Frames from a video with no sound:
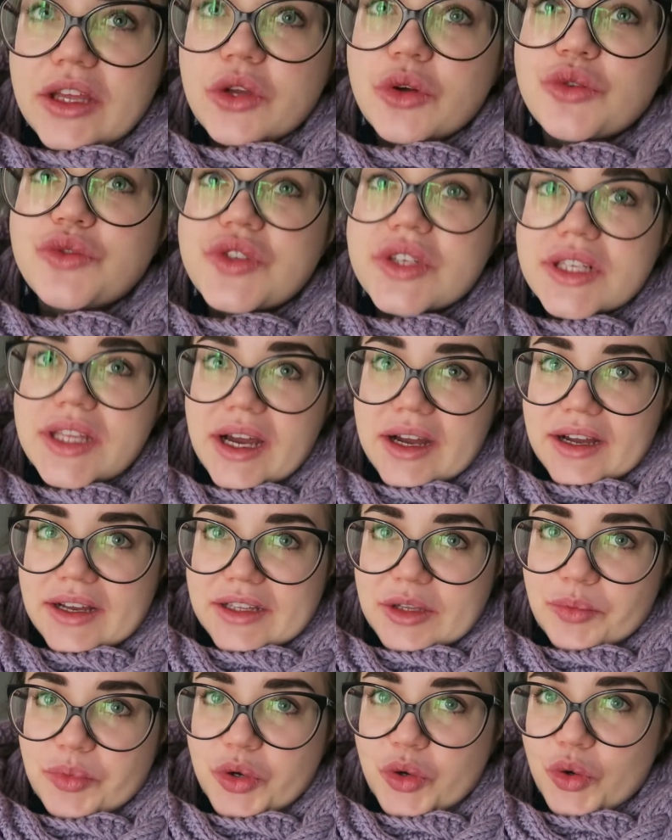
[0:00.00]
И он всегда,
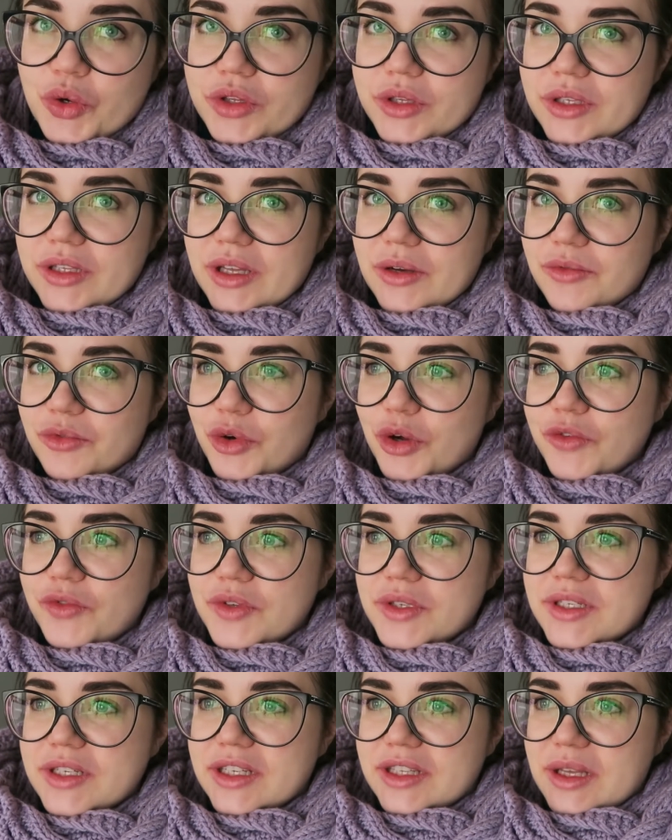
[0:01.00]
когда приходит к нам в
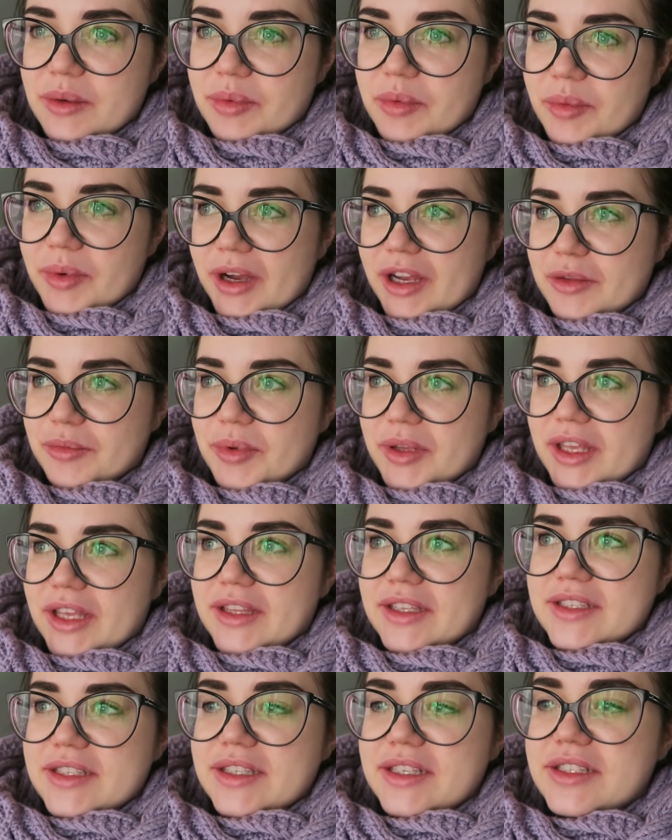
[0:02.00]
офис, когда помогает
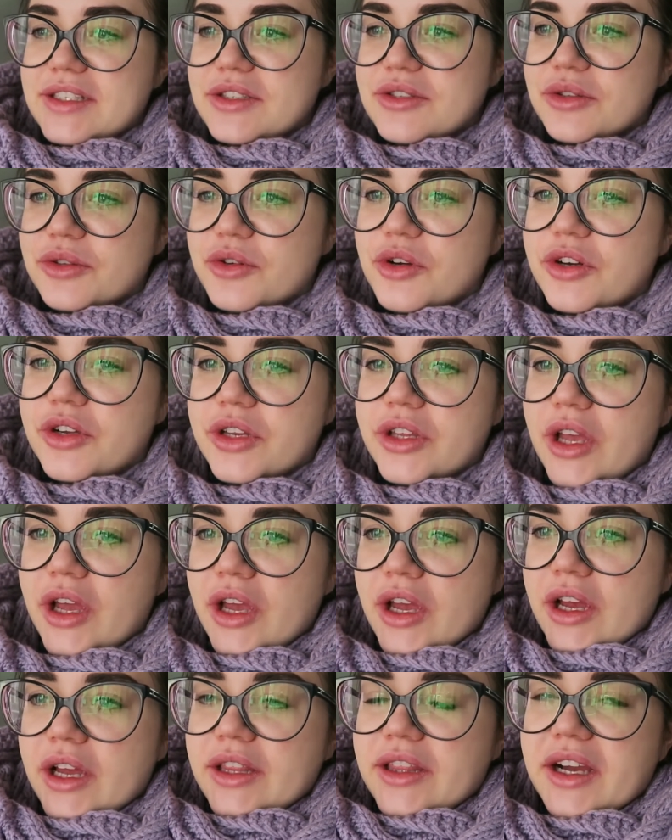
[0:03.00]
пакеты заносить, он такой говорит,
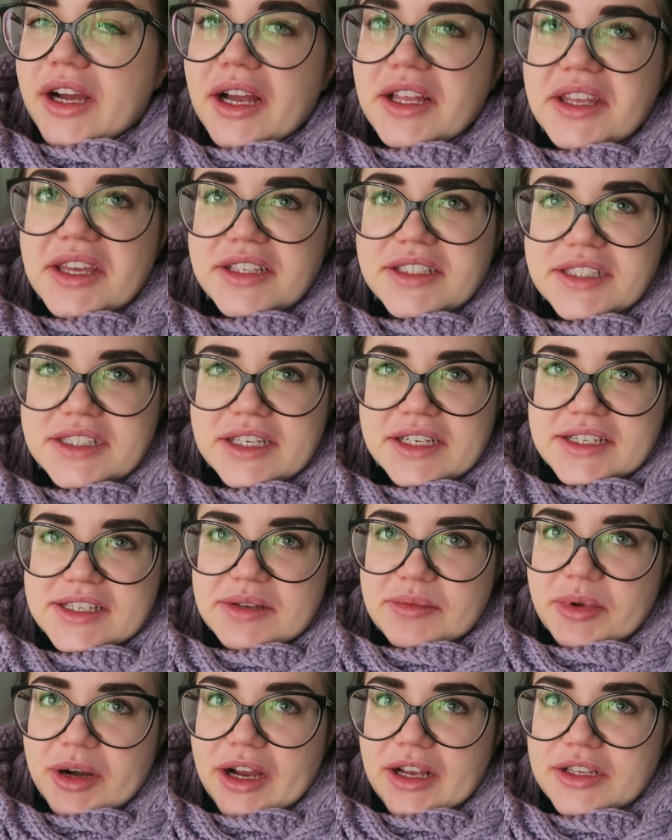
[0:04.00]
наконец-то
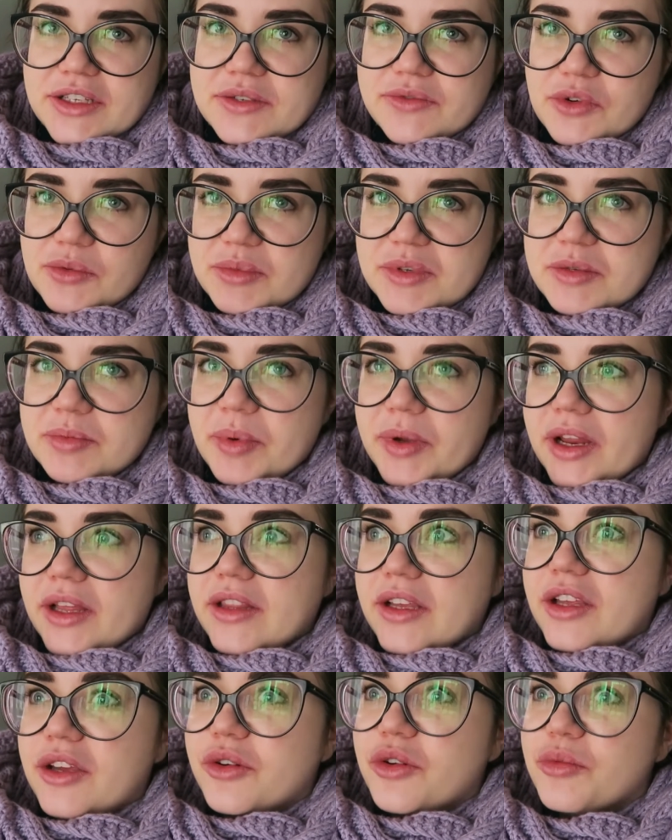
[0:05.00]
разобрали свой
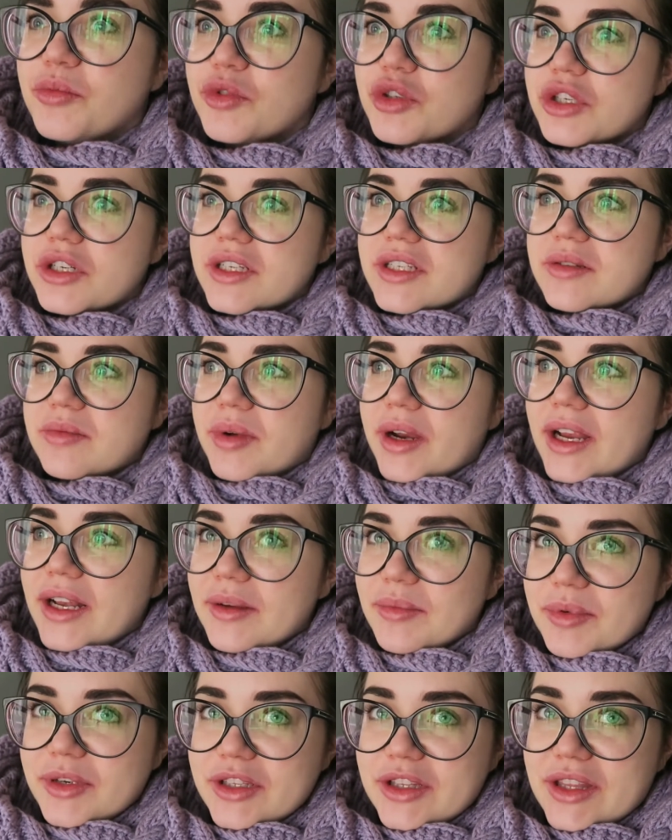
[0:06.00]
беспорядок. Я говорю, мы уже разобрали,
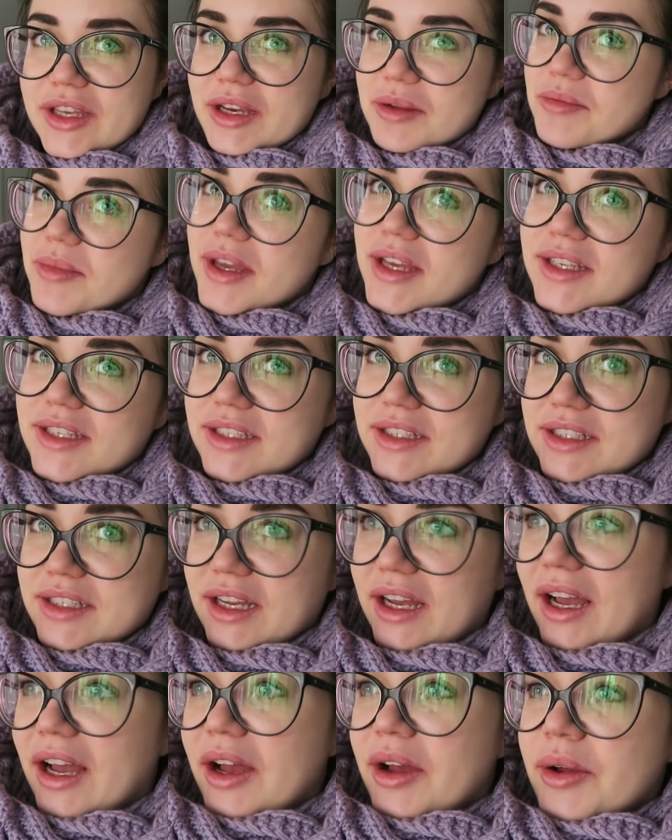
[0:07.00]
блин, три
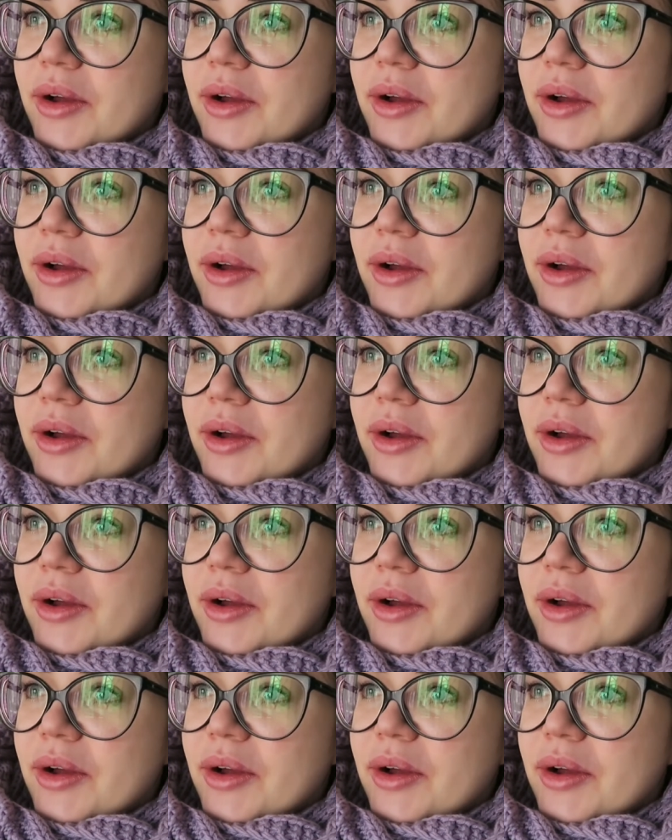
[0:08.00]
месяца.